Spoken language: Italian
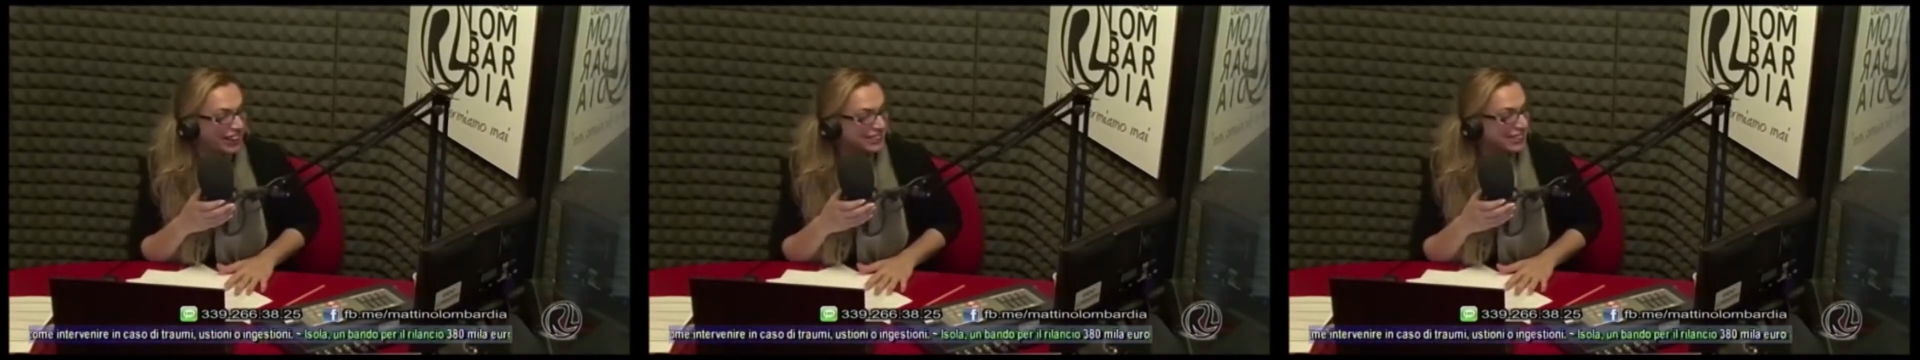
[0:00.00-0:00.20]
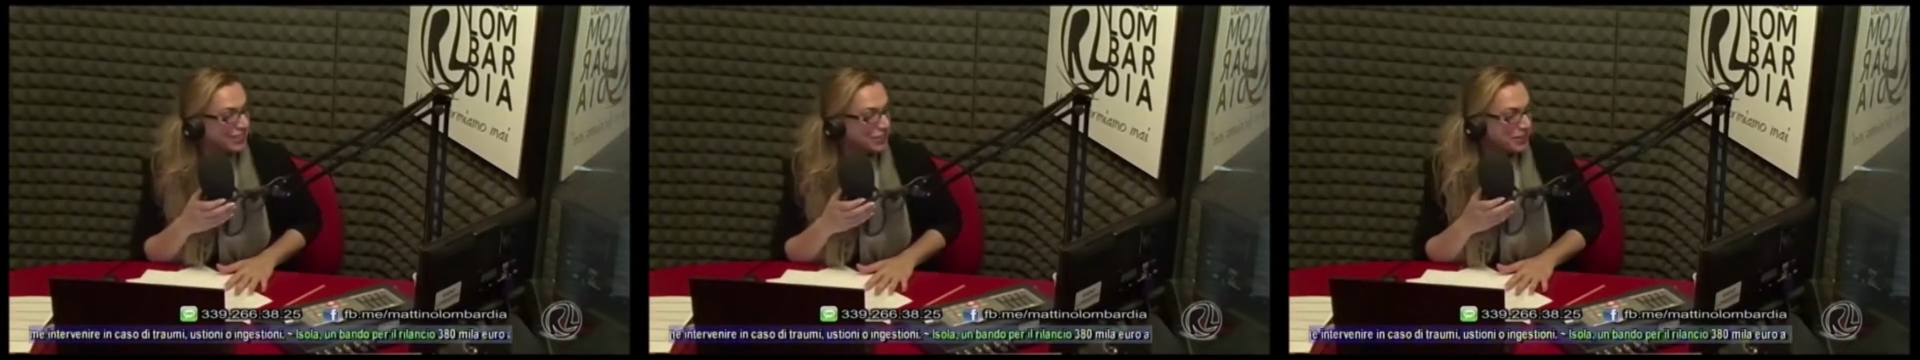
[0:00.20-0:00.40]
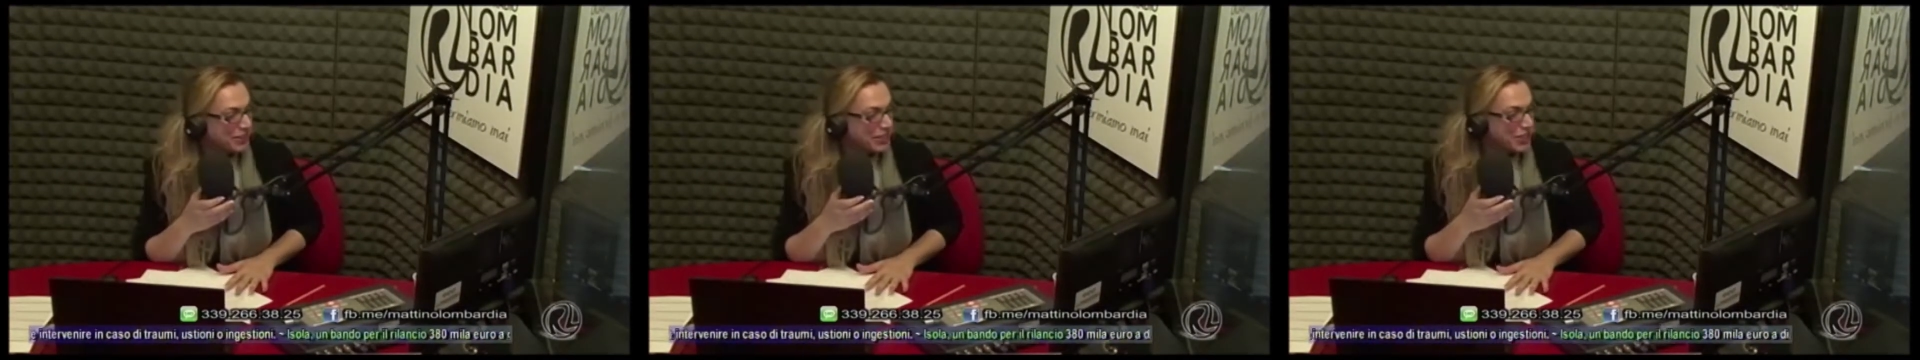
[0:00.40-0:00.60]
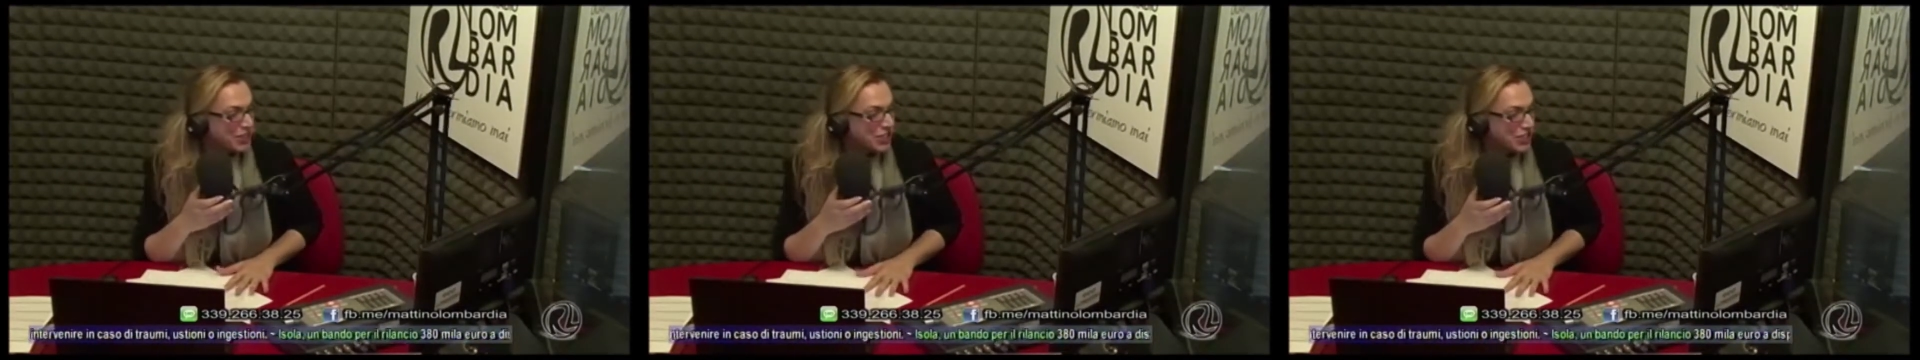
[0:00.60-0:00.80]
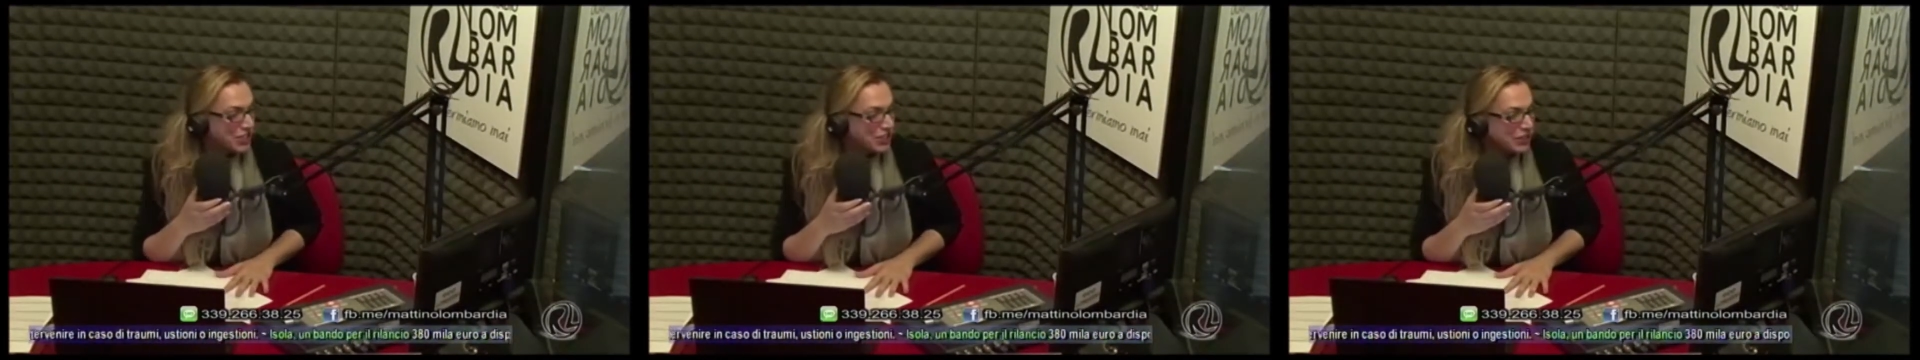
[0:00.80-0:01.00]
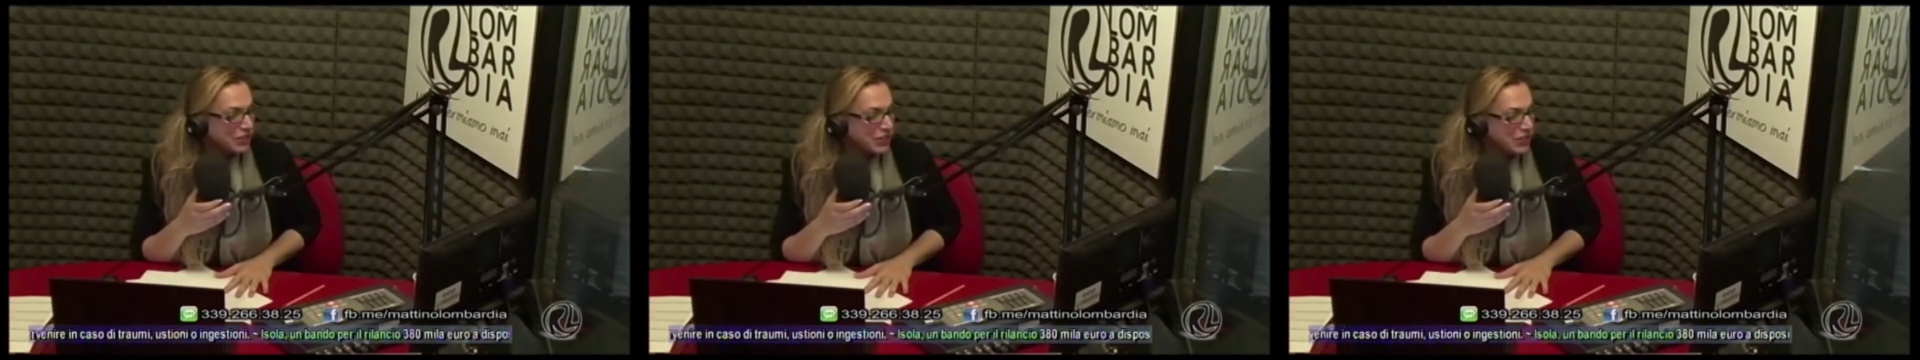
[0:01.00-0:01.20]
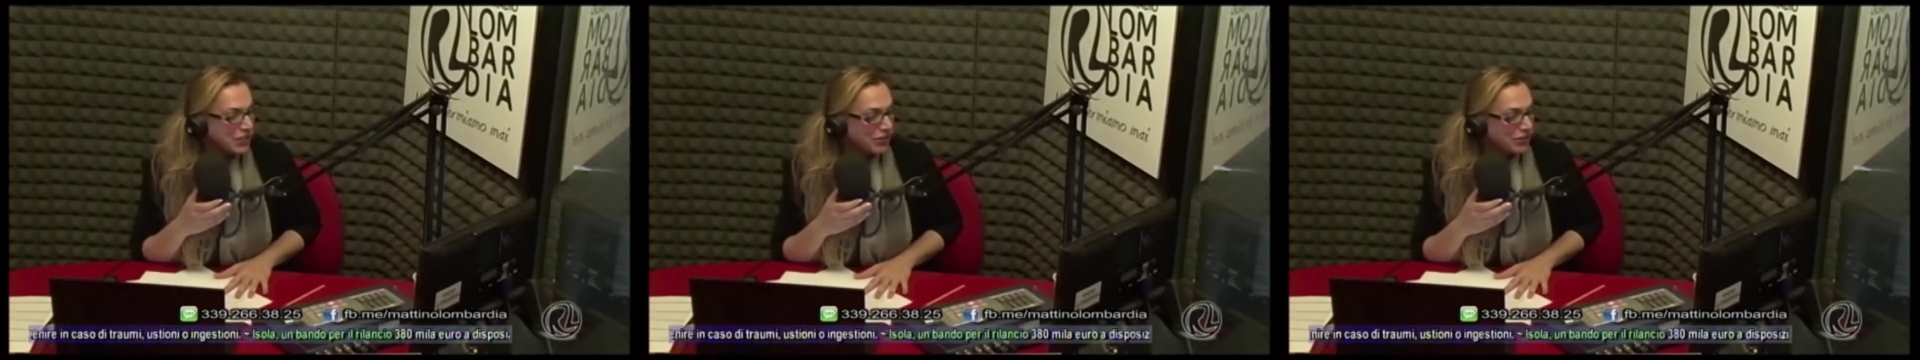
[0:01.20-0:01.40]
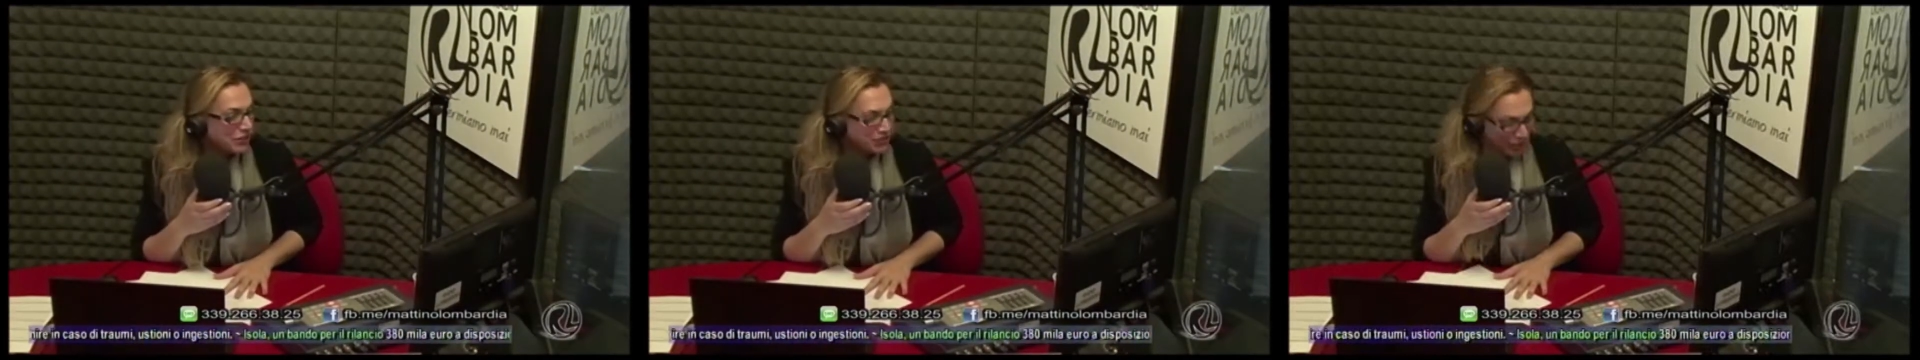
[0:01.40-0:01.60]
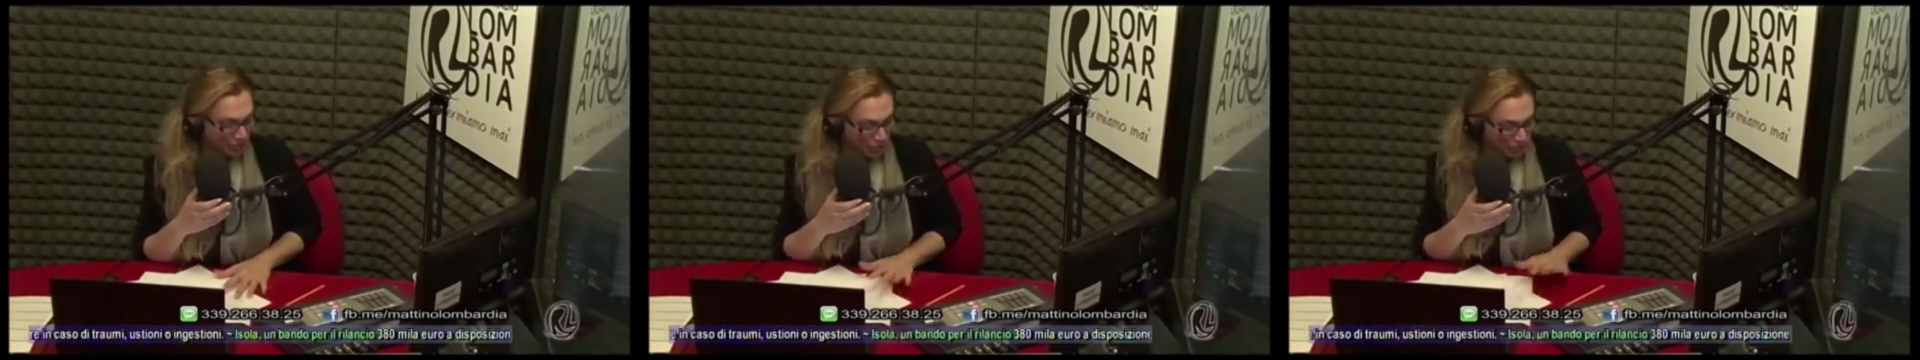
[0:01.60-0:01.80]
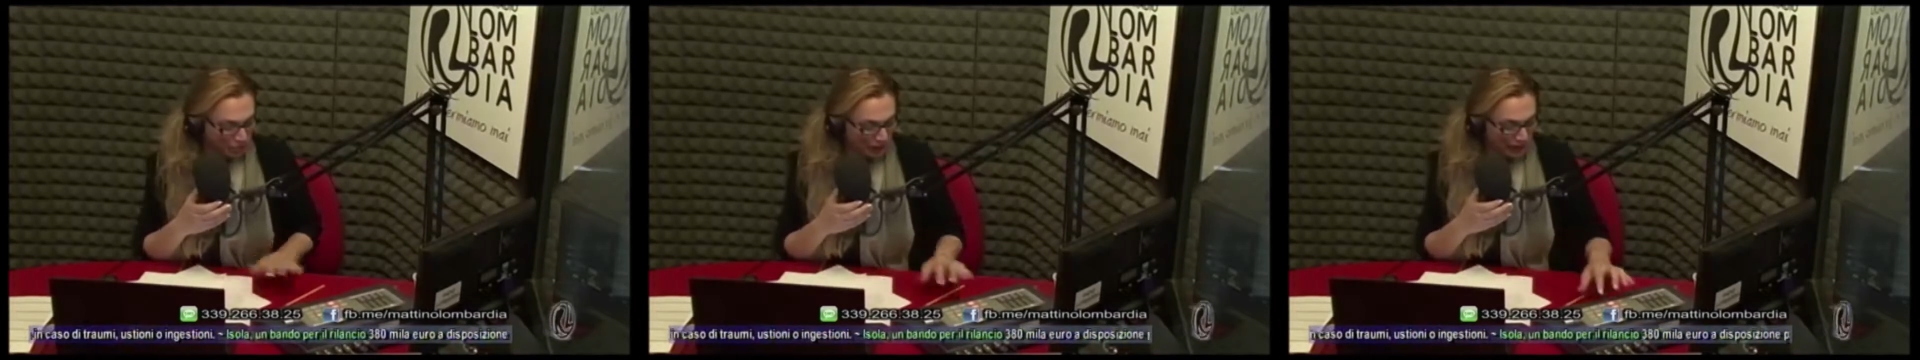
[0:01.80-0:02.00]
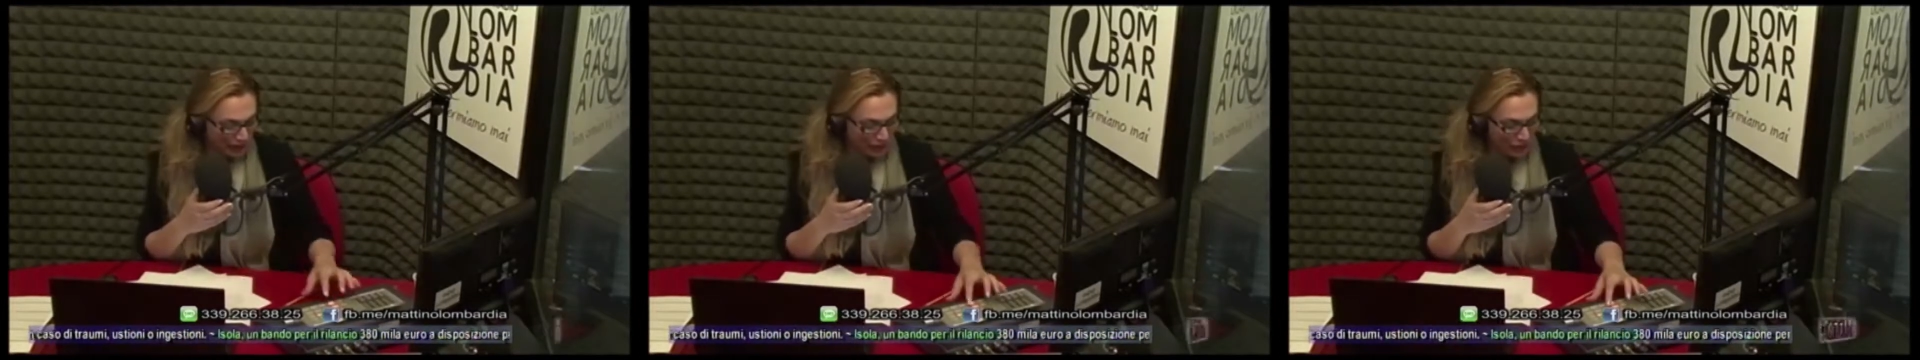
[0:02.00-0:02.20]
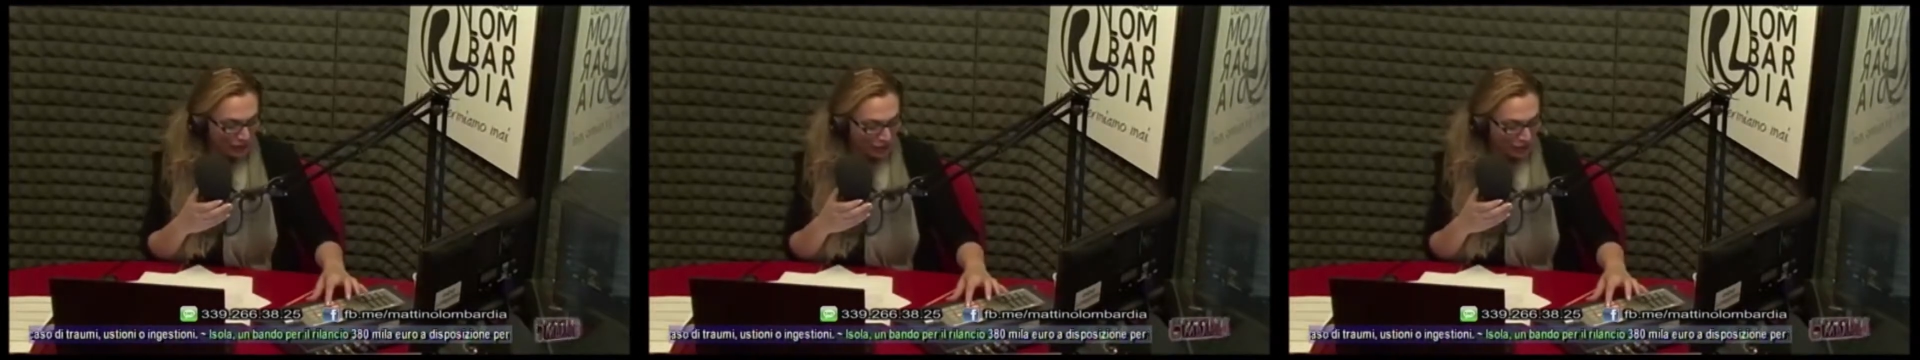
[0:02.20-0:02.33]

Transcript: Tiro Mancino, un tempo piccolo,